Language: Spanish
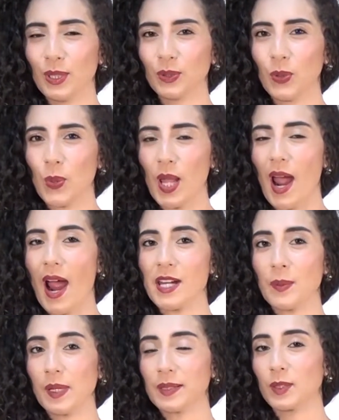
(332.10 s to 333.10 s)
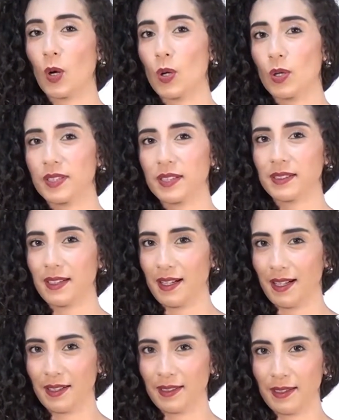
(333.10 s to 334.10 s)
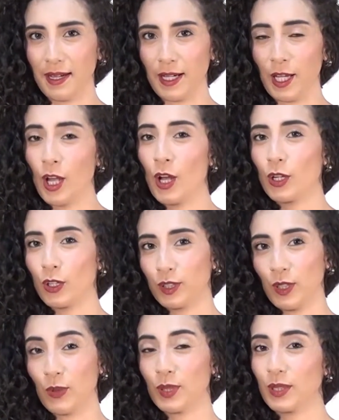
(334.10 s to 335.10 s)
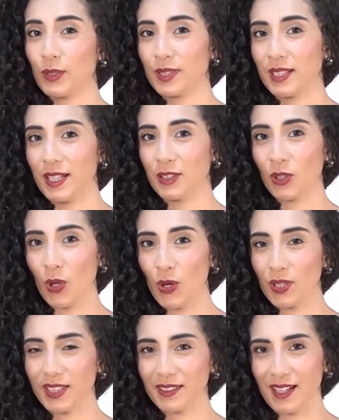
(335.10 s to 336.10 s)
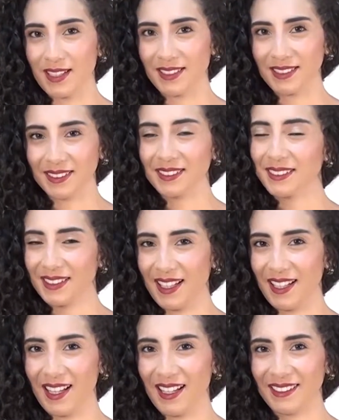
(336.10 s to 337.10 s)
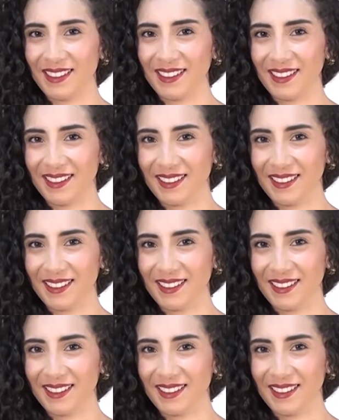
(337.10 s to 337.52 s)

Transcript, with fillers: de octubre, Animals Colors estará en Casanare. Rocío, usted nos tiene todos los detalles. Adelante.